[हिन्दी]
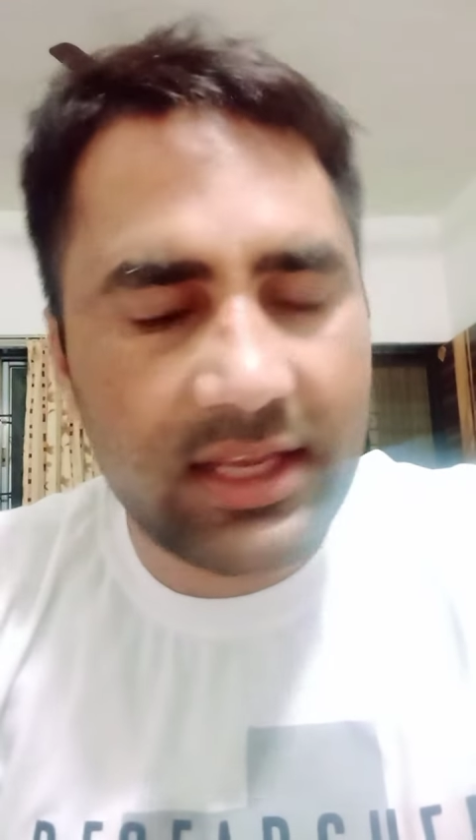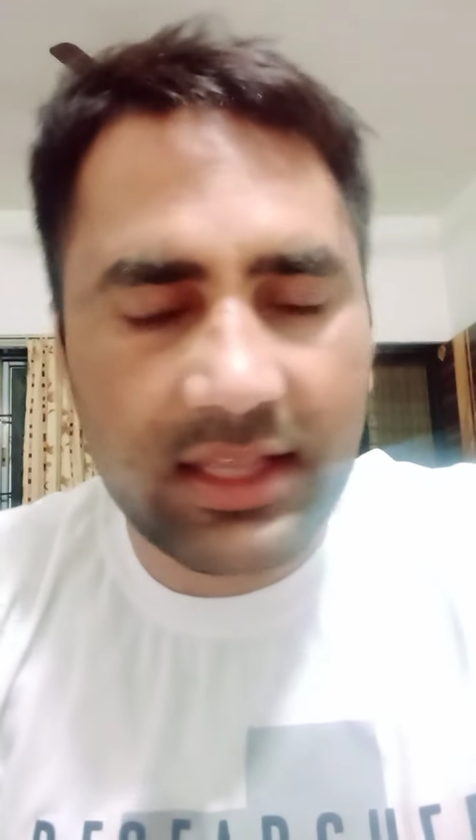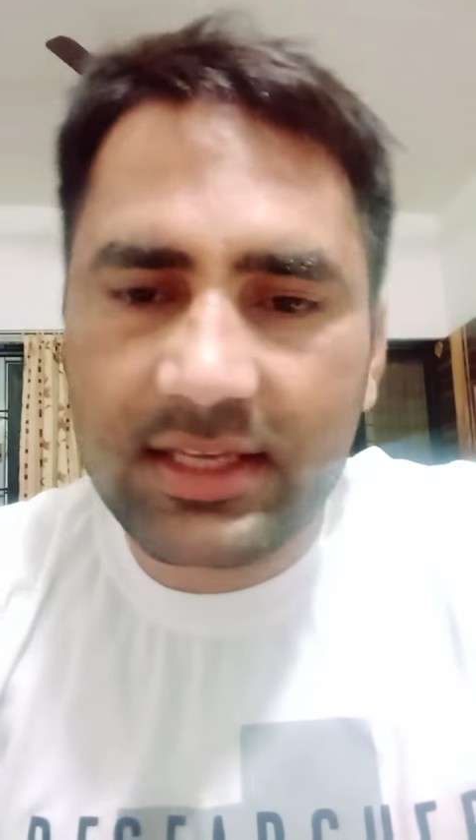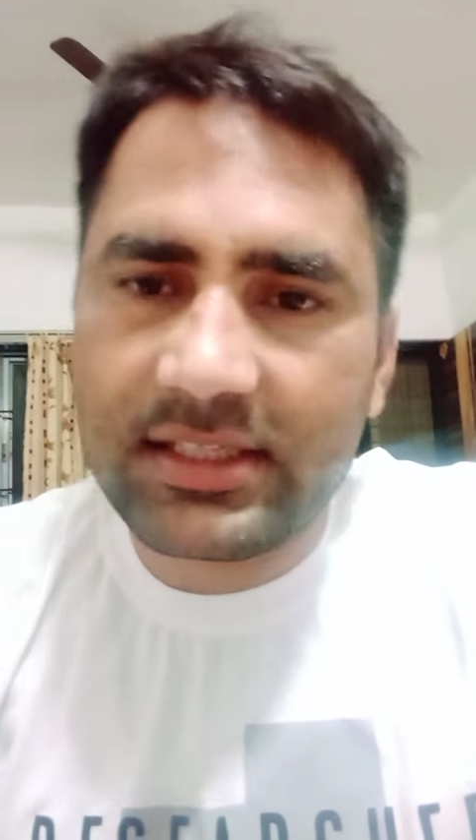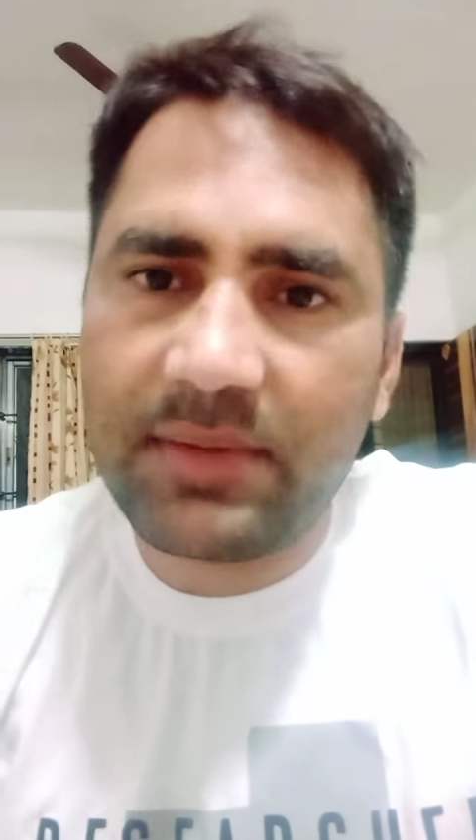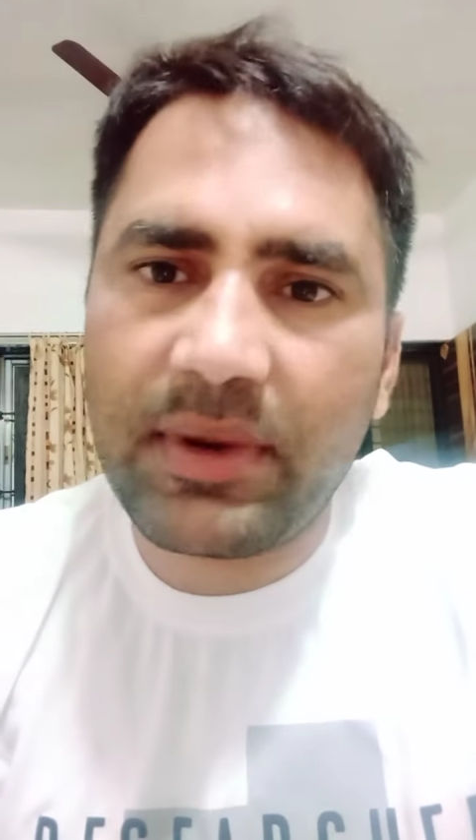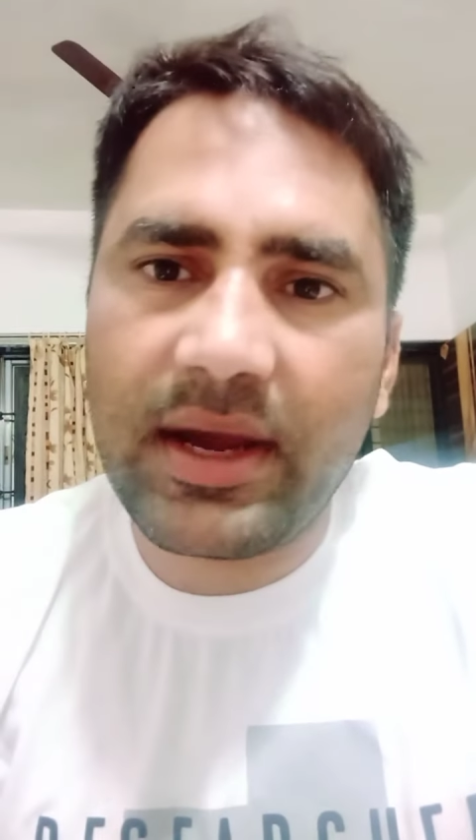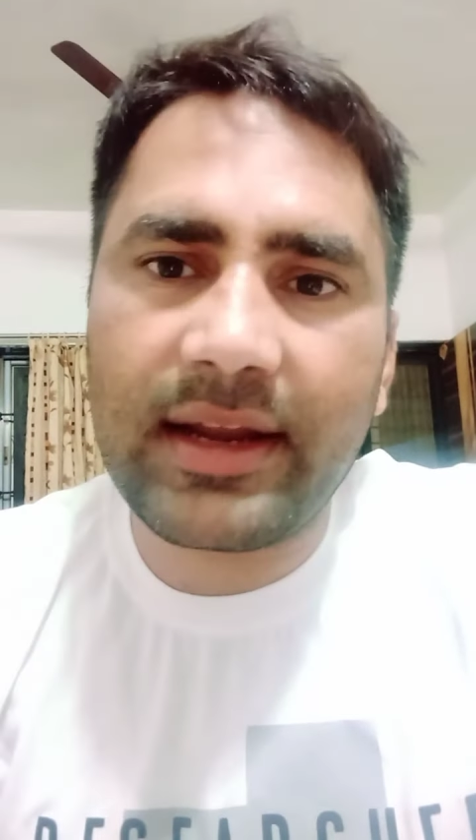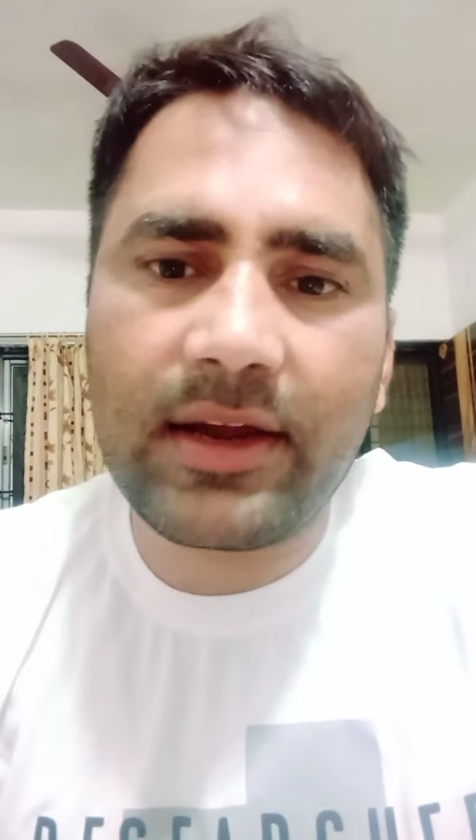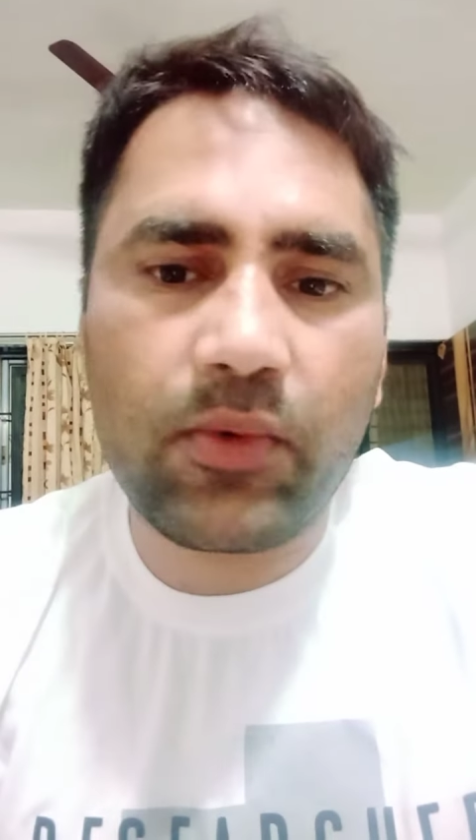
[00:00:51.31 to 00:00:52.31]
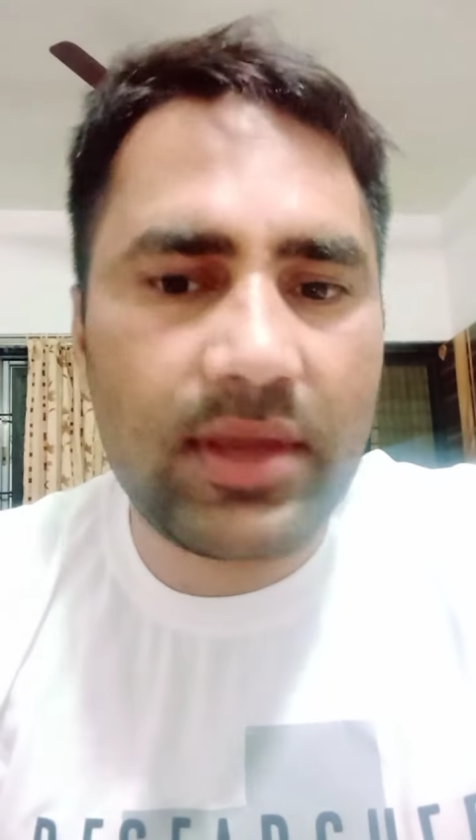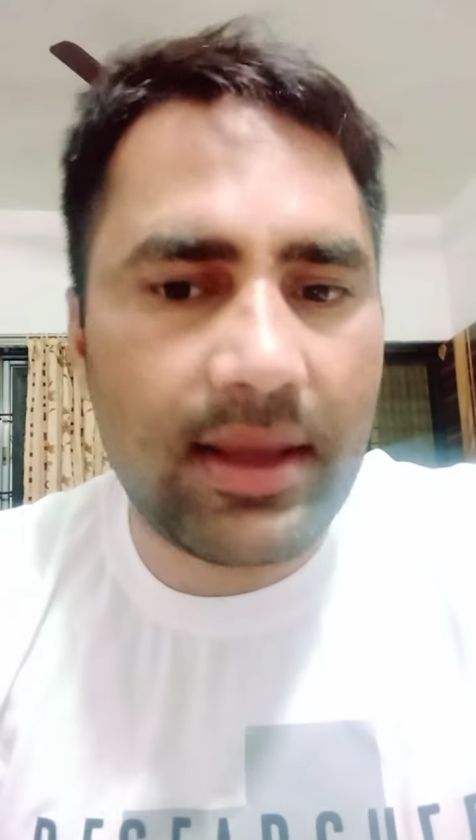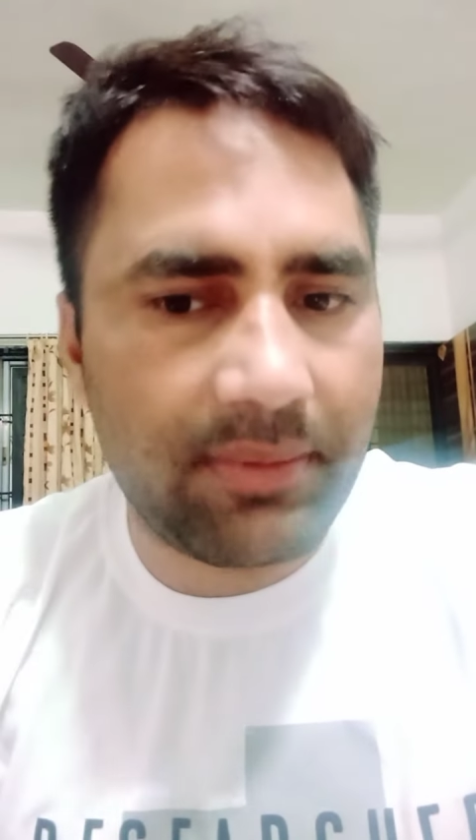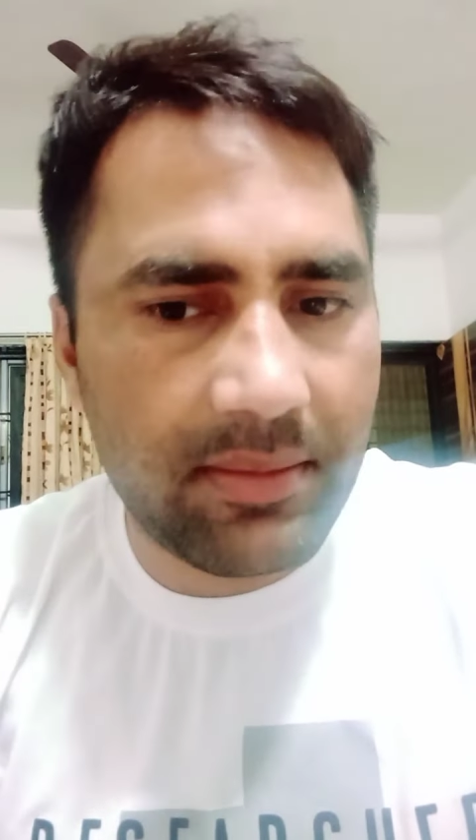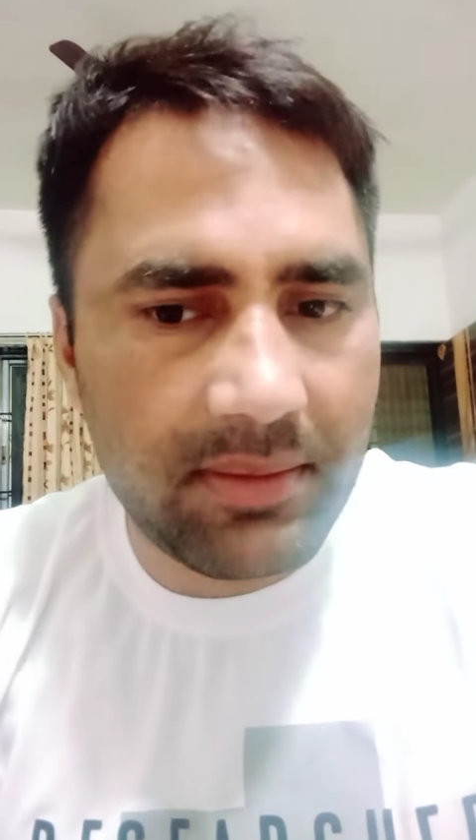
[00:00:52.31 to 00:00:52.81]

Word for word: यदि किसी प्रकार का कोई आपके